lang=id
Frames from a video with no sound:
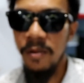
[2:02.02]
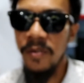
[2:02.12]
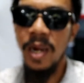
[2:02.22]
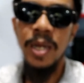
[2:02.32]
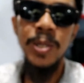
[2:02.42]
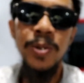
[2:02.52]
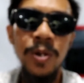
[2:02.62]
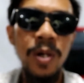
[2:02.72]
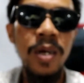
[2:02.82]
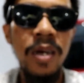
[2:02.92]

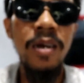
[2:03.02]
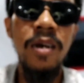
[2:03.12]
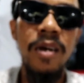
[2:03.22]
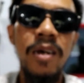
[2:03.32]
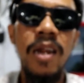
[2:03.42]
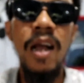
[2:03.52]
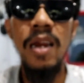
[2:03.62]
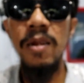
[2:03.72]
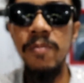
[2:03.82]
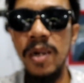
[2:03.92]
Virajul uh,
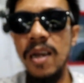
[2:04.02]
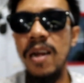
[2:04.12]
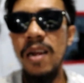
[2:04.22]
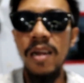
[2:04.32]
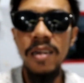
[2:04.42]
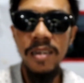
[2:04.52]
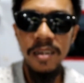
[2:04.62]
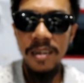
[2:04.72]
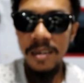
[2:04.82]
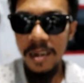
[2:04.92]
nanganin perkara
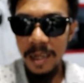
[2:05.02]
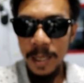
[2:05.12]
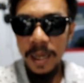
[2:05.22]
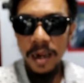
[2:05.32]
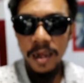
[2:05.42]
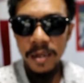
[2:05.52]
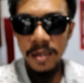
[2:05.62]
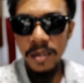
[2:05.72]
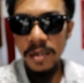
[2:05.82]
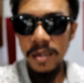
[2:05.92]
dan
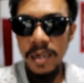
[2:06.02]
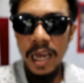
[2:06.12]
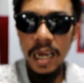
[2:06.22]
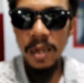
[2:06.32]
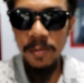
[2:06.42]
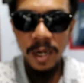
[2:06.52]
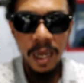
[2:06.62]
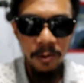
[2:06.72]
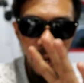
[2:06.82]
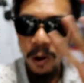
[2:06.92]
sekarang nanganin
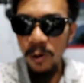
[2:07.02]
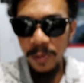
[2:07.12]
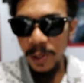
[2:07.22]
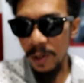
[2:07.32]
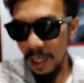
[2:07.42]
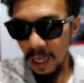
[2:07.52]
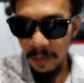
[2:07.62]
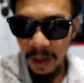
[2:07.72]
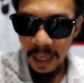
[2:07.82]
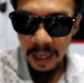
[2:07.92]
perkara udah ngopi juga tadi
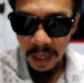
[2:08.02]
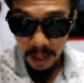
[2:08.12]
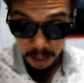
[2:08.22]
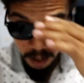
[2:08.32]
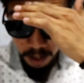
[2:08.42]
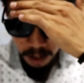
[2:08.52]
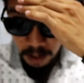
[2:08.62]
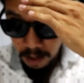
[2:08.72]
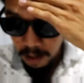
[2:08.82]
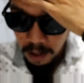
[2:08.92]
pagi.
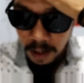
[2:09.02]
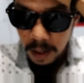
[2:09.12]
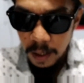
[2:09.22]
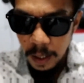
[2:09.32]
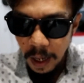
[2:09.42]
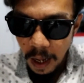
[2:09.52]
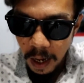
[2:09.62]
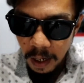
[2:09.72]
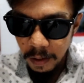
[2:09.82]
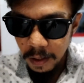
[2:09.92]

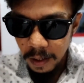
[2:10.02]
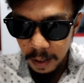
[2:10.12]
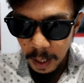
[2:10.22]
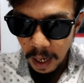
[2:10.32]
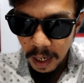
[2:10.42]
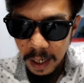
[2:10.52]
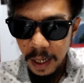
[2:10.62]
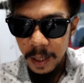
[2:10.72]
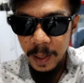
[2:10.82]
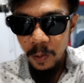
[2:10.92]
Sekarang saya lagi
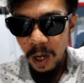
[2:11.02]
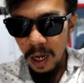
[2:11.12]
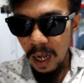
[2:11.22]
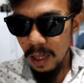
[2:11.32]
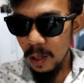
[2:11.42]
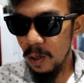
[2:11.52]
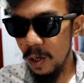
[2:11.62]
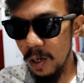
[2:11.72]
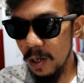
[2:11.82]
di sebuah kantor